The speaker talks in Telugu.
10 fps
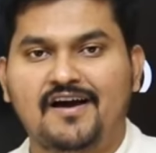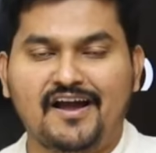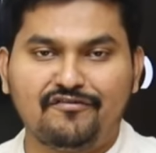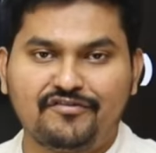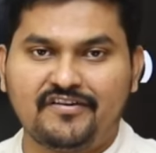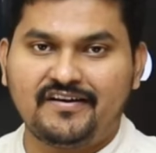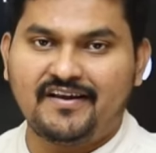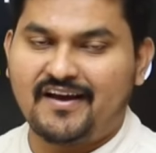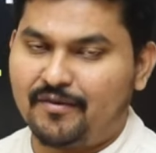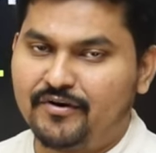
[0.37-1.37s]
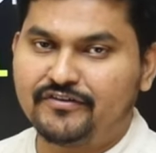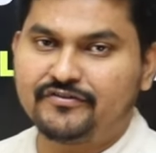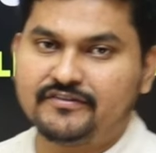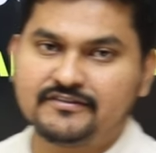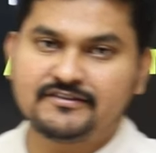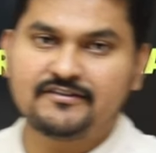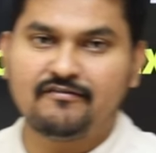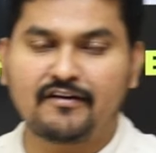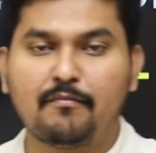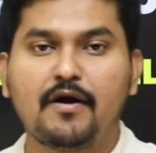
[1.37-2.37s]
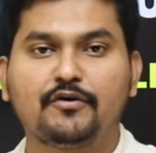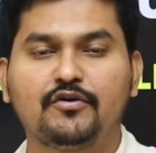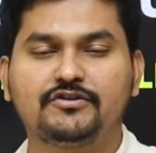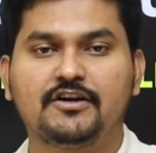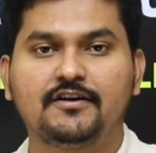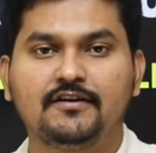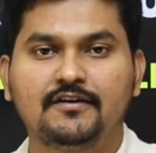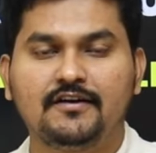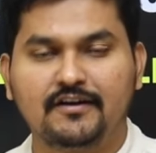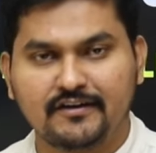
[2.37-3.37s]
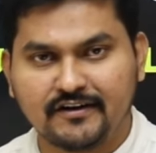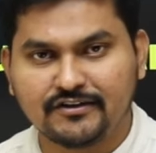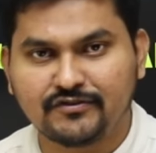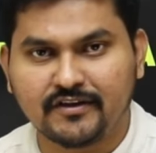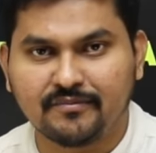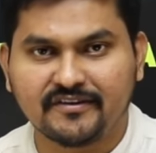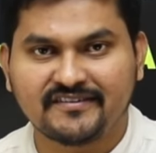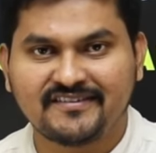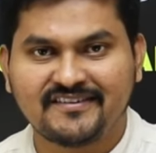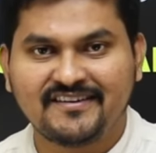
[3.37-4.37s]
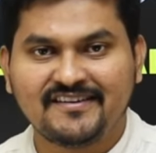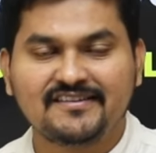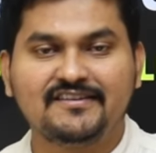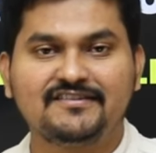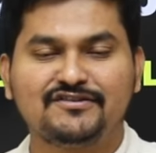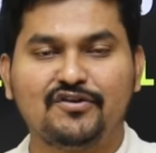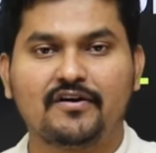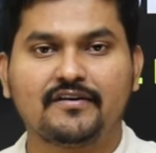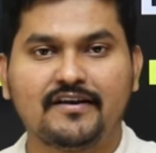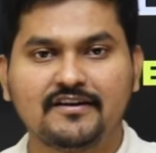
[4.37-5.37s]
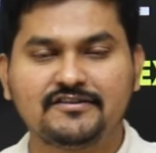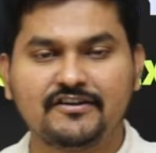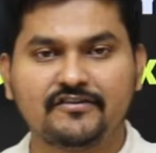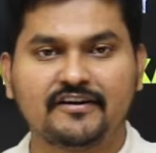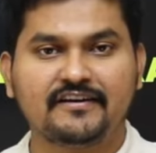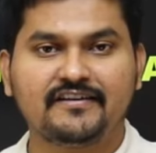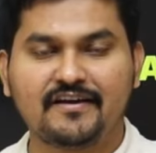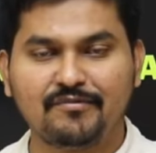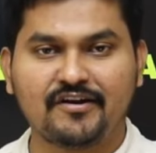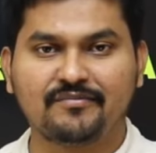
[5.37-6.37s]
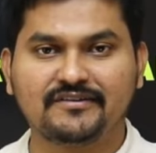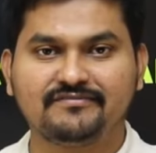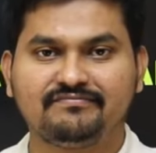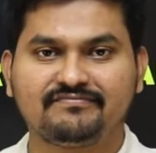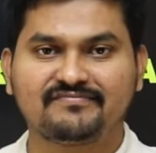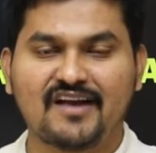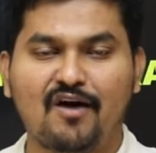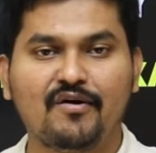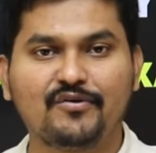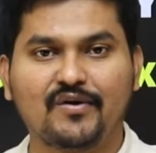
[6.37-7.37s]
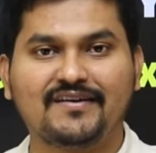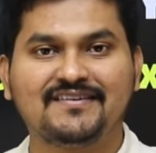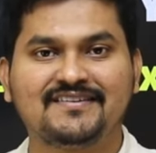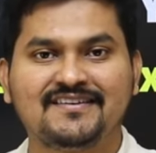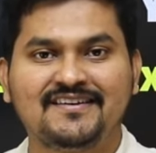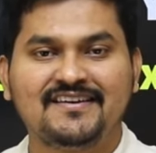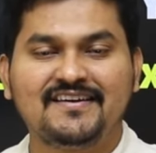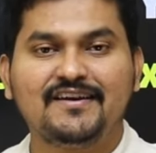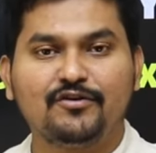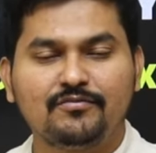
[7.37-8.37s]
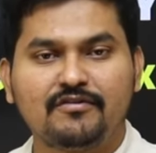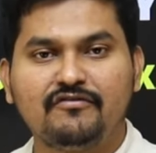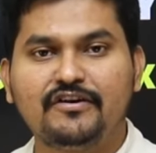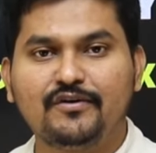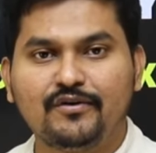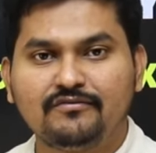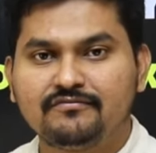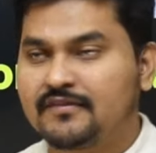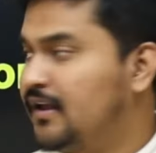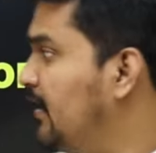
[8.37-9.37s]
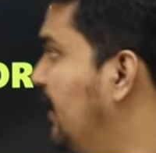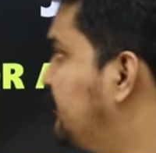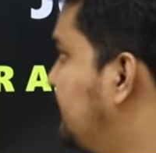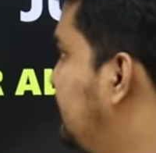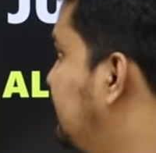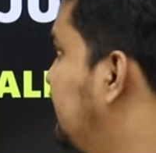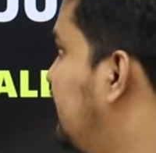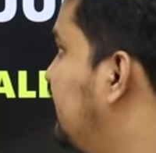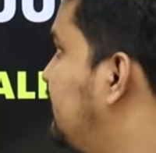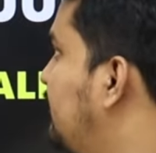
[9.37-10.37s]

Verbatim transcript: హాయ్ ఎవ్రీవన్ హాయ్ మై dear వెల్కమ్ బ్యాక్ టు to ఛానల్ channel ఇంగ్లీష్ విత్ with Amir. దిస్ ఈజ్ యువర్ ఇంగ్లీష్ ఎడ్యుకేటర్ అమీర్ అహ్మద్ హౌ ఆర్ యు ఆల్ ఈరోజు మనం వీడియోలో ఎస్ఎస్సి సీజిఎల్కి